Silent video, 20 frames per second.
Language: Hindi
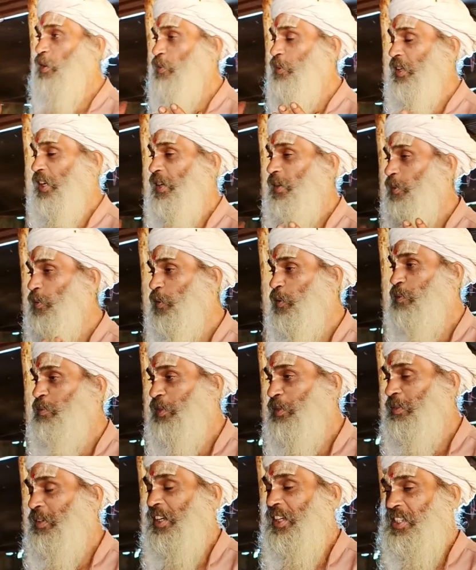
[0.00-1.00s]
गऊ के कोक में
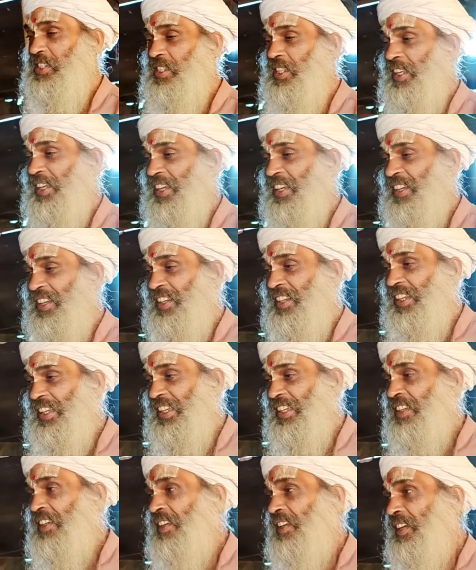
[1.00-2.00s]
वास है
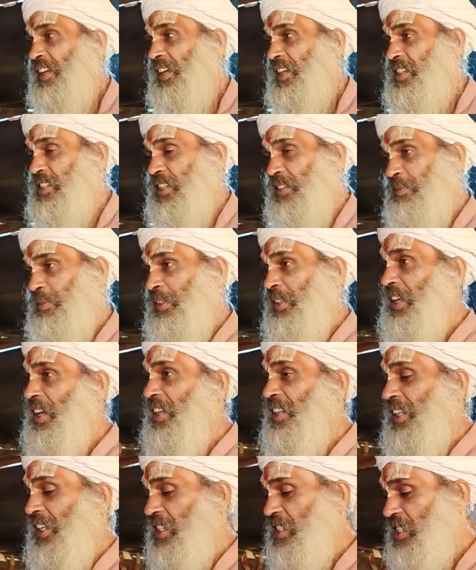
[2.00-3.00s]
ऐसे
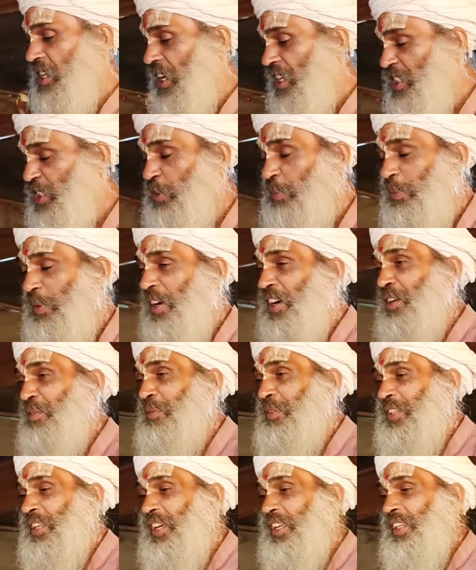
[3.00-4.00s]
बताते शास्त्र प्राण
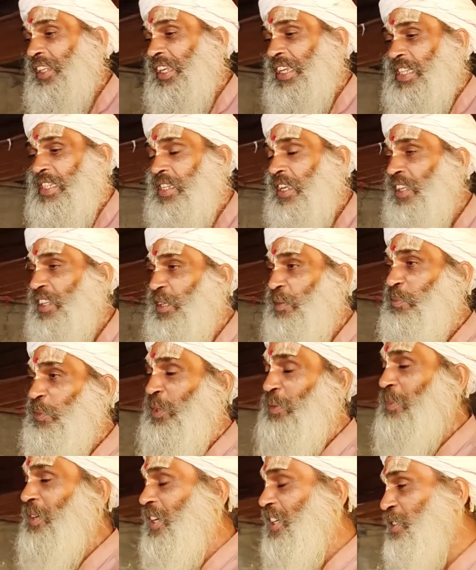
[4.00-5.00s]
बताते हैं संत मुनि
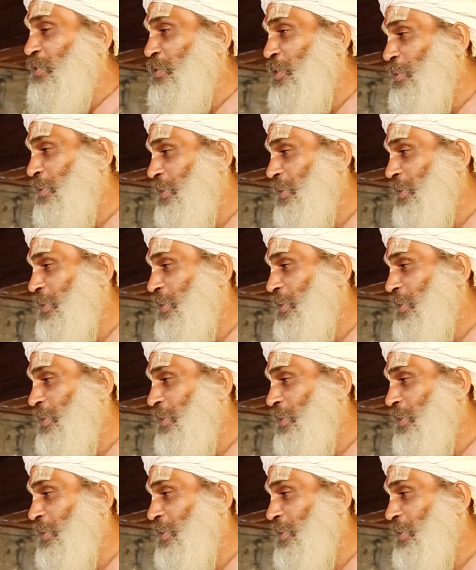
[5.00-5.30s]
महात्मा